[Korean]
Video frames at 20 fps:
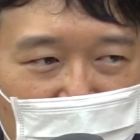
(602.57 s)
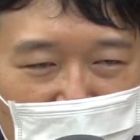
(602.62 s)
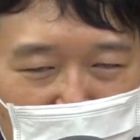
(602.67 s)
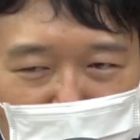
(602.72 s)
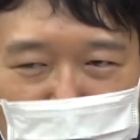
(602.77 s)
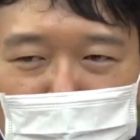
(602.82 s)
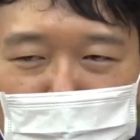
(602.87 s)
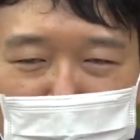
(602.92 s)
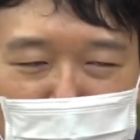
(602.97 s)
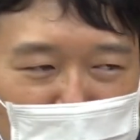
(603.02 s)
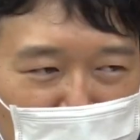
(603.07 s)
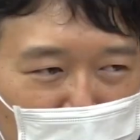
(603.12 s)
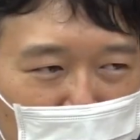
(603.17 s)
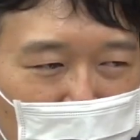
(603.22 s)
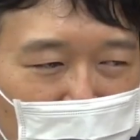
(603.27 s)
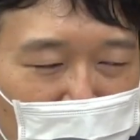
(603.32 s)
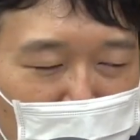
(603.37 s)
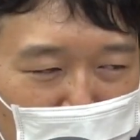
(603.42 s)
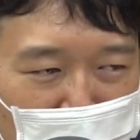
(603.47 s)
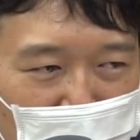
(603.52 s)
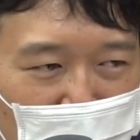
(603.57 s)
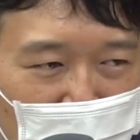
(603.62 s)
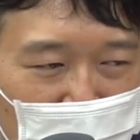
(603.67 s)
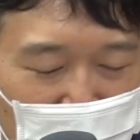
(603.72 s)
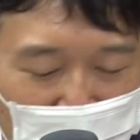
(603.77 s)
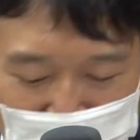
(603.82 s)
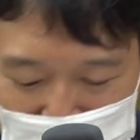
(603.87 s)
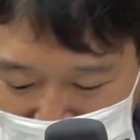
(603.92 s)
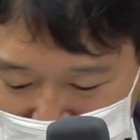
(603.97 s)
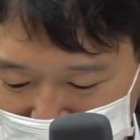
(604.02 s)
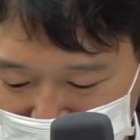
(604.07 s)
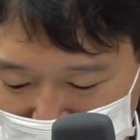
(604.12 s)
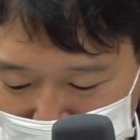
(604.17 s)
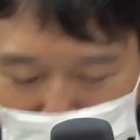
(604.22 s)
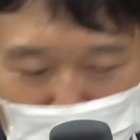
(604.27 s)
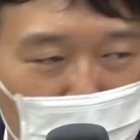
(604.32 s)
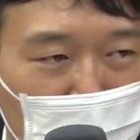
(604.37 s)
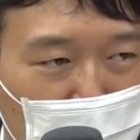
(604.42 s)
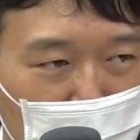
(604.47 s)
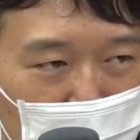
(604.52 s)
김수민이 발명한
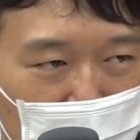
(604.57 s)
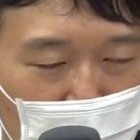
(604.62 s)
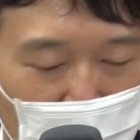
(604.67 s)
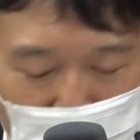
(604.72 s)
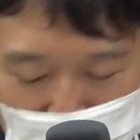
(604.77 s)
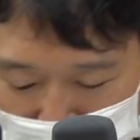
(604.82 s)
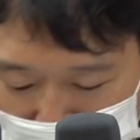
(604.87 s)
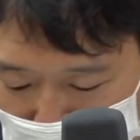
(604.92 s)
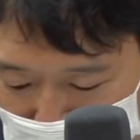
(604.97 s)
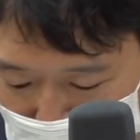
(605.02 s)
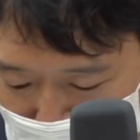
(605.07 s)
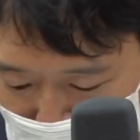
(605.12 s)
표현입니다. 예.